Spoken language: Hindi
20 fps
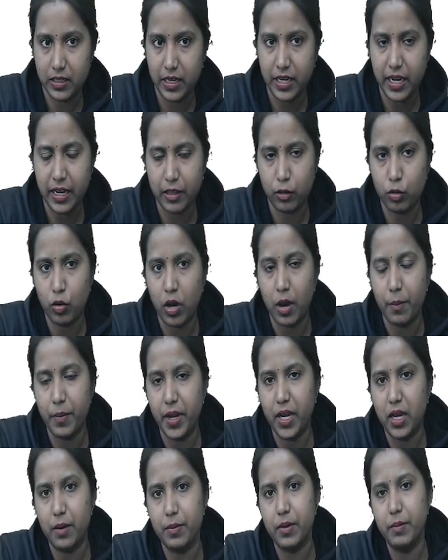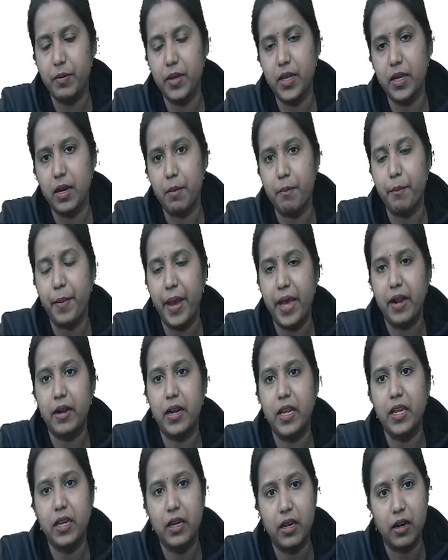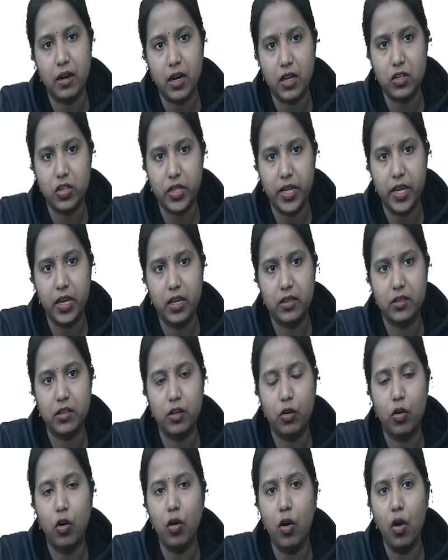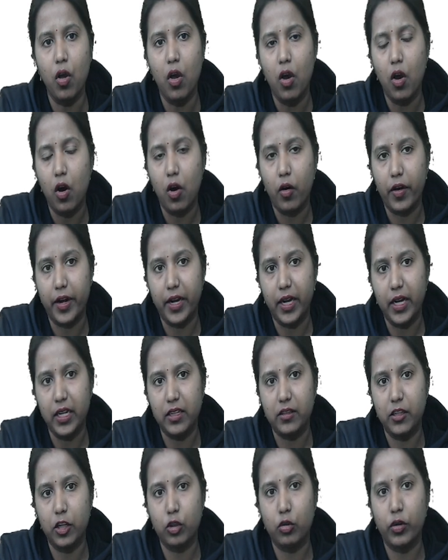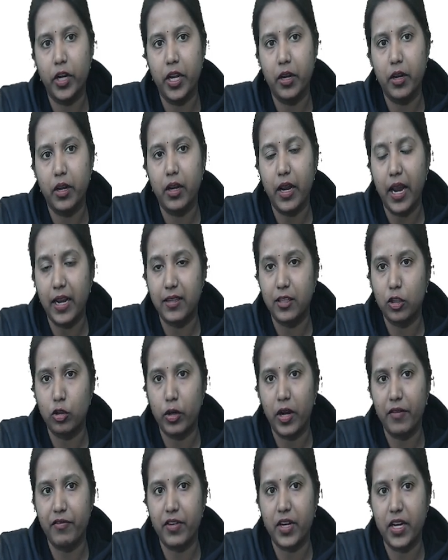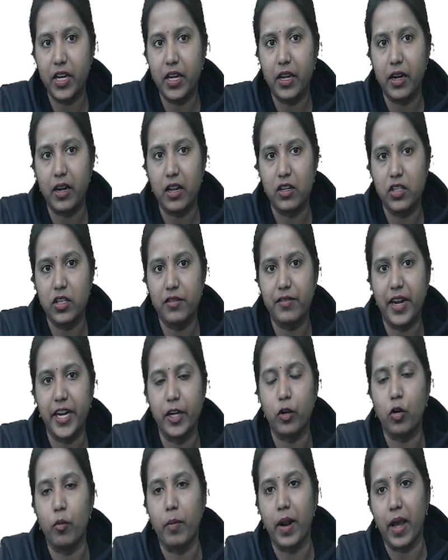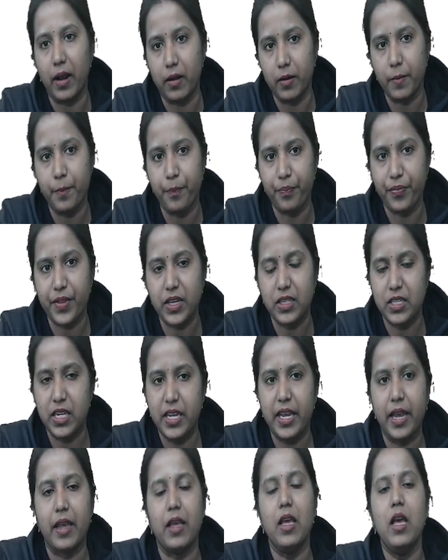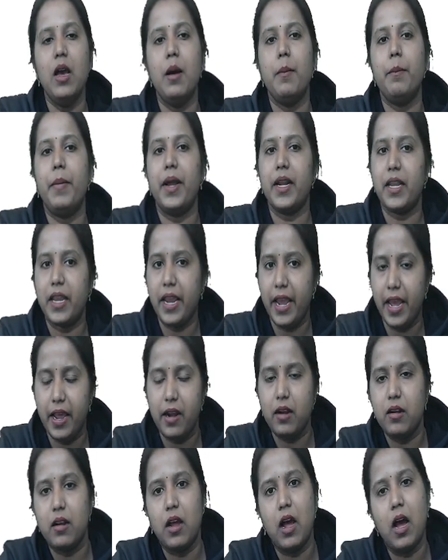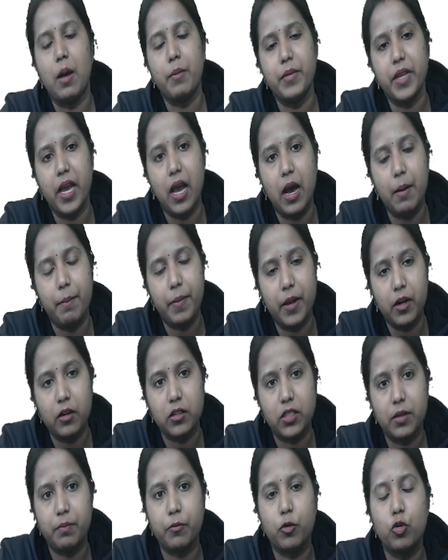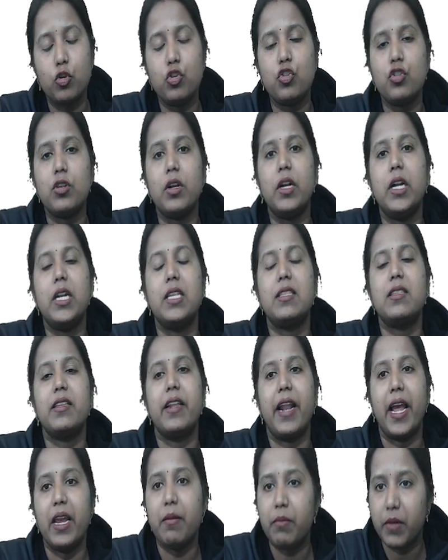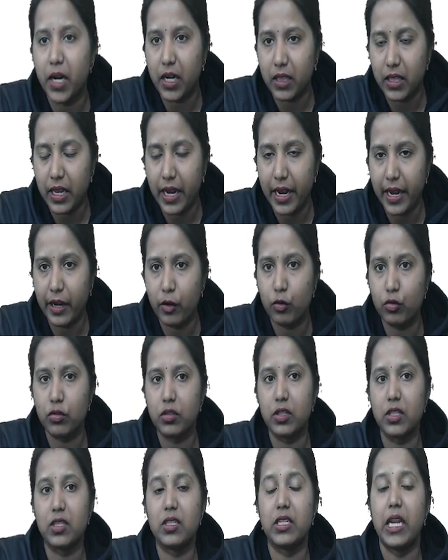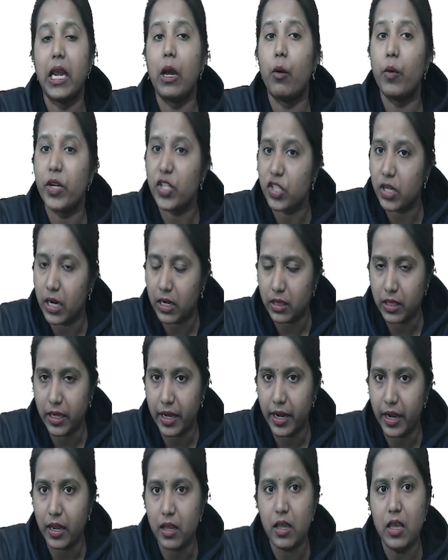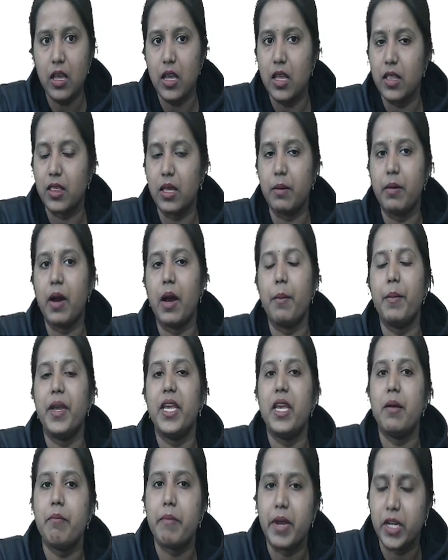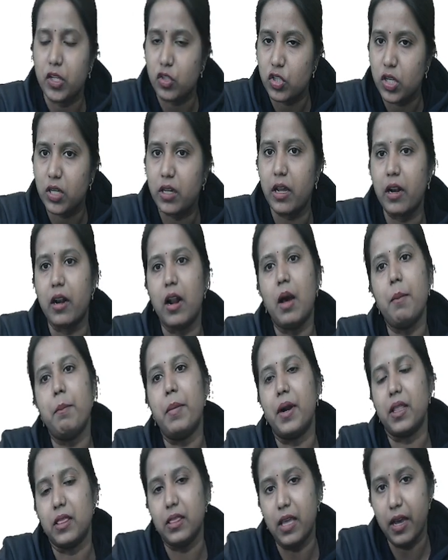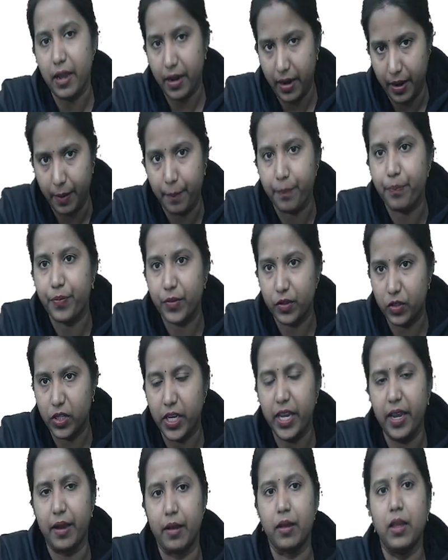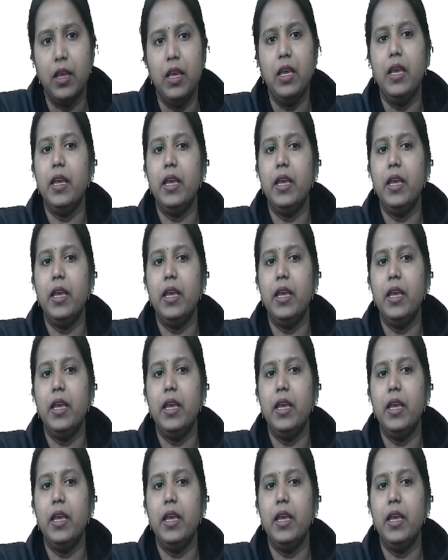ठीक है तो हमें कभी भी कंपेयर नहीं करना चाहिए किसी को और एटलीस्ट ये तो नहीं ऐसे तो रेफर नहीं करना चाहिए व्हाइट और ब्लैक ठीक है पर खैर हम यहाँ पर जब कुछ डिस्क्राइब करते हैं कुछ डिस्टिंग्विश करते हैं तब हमें ये मेंशन करना पड़ता है ठीक है